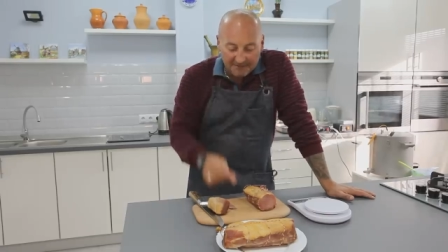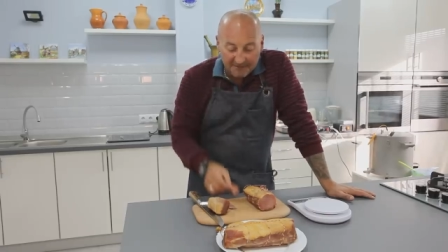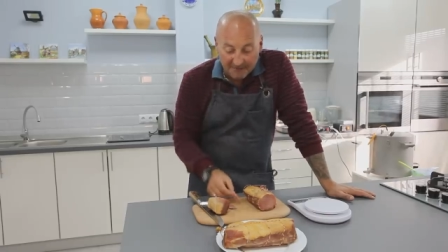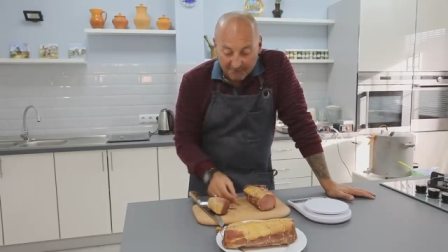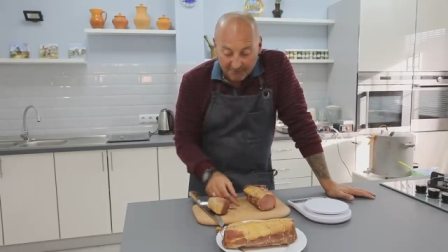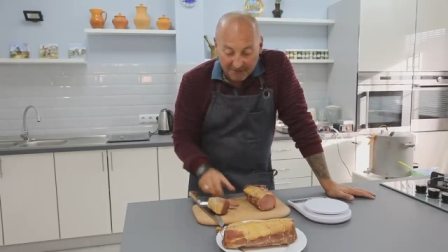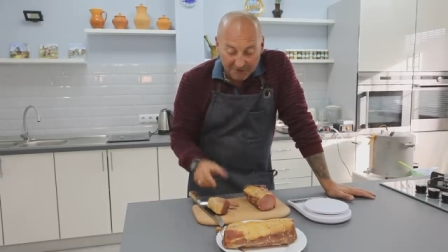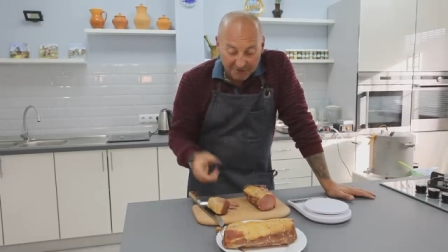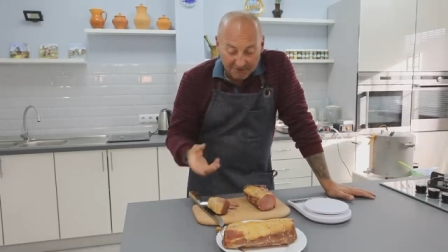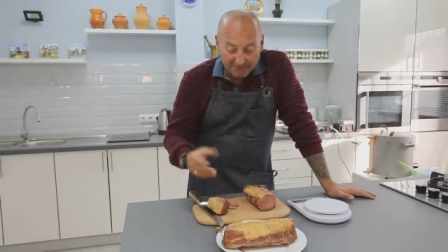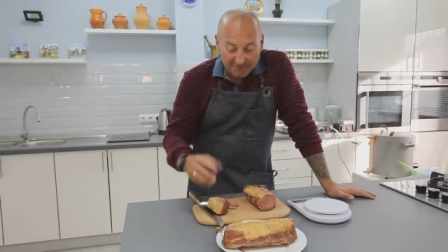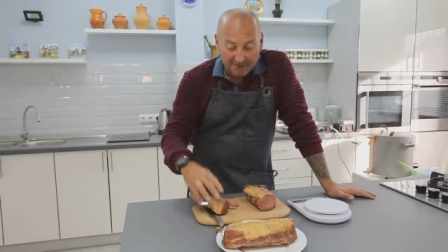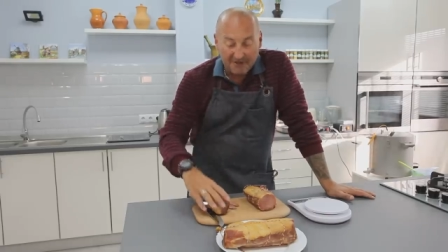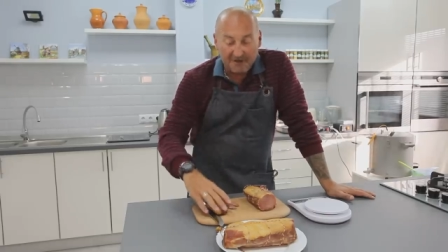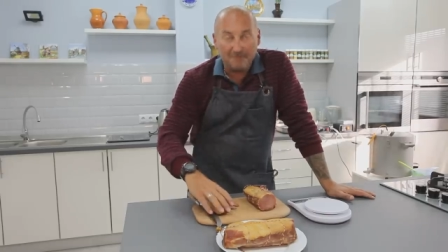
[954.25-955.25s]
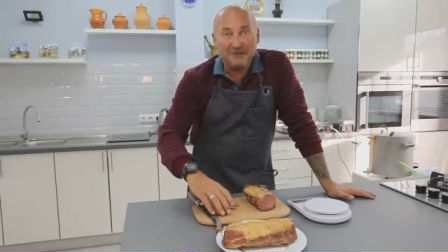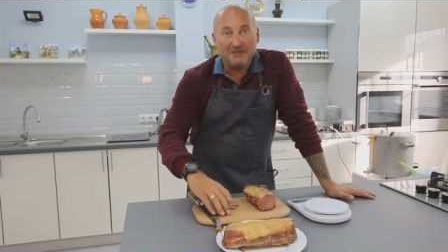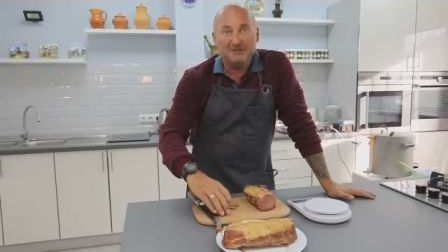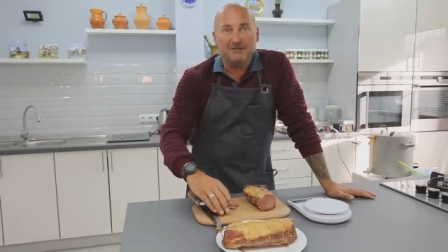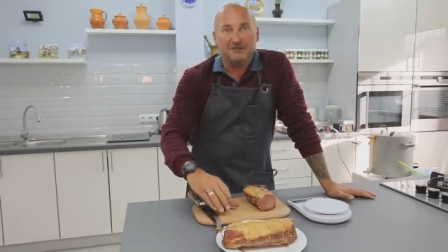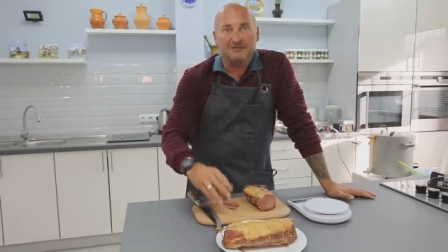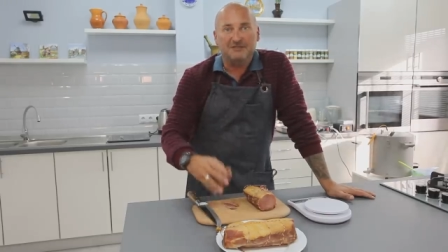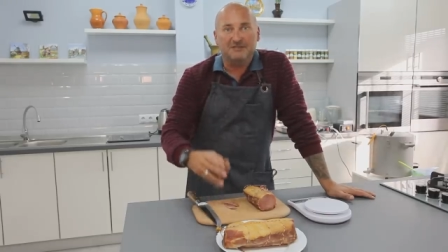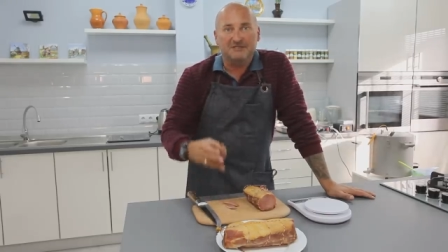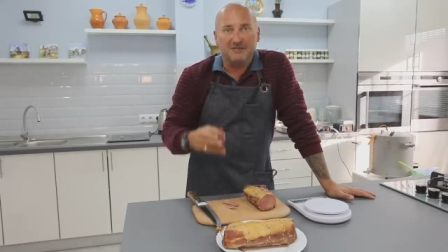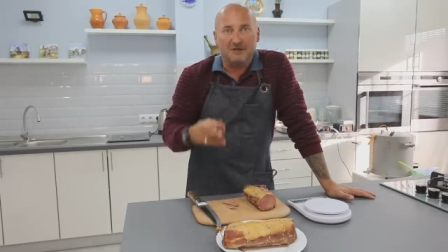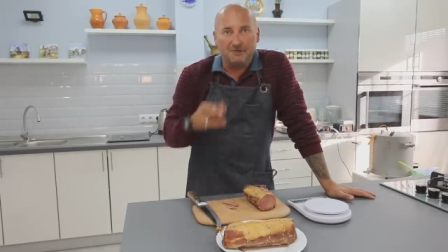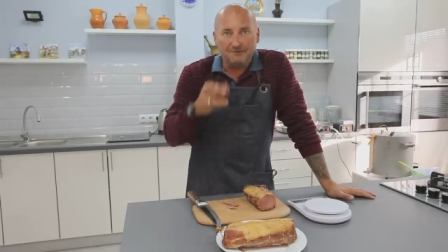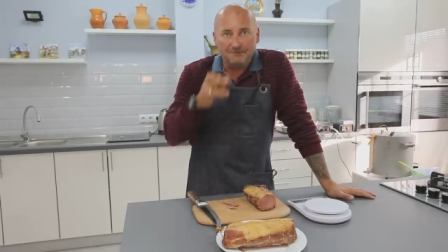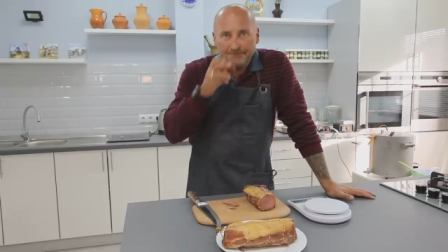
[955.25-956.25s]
Так, ну я же про аромат не рассказал.